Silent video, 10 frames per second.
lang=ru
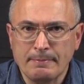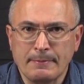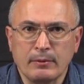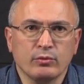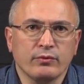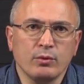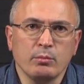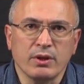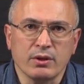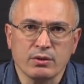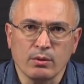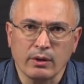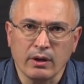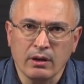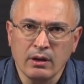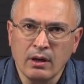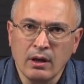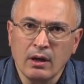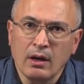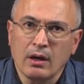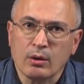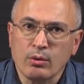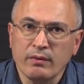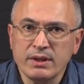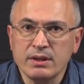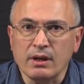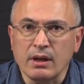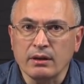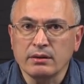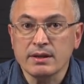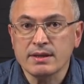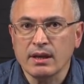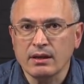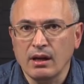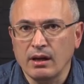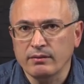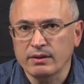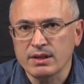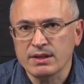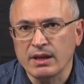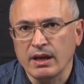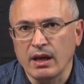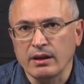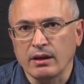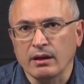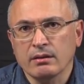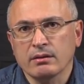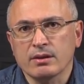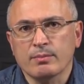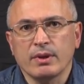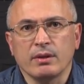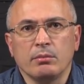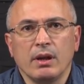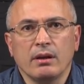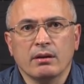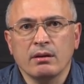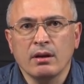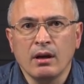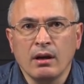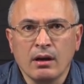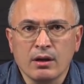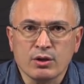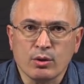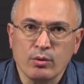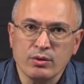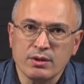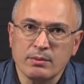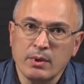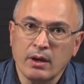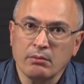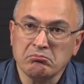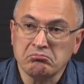Ну вот вдумайтесь только. Руководитель национального достояния господин Миллер строит себе